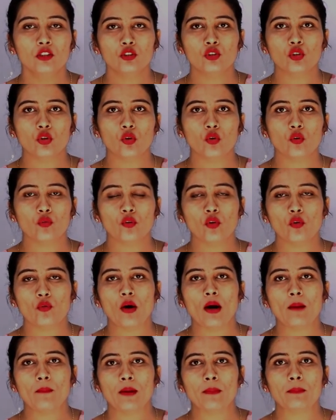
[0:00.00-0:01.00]
जो वो
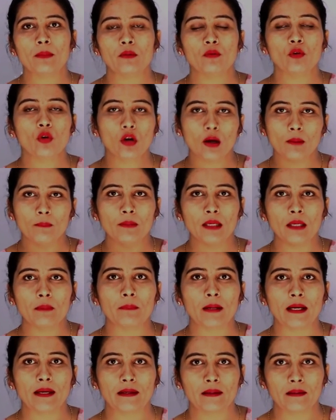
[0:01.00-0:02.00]
वार्म अप है वो कम मिल
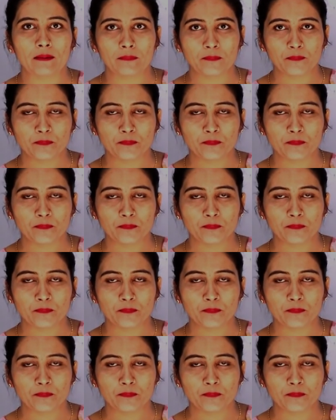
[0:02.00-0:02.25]
पाएगा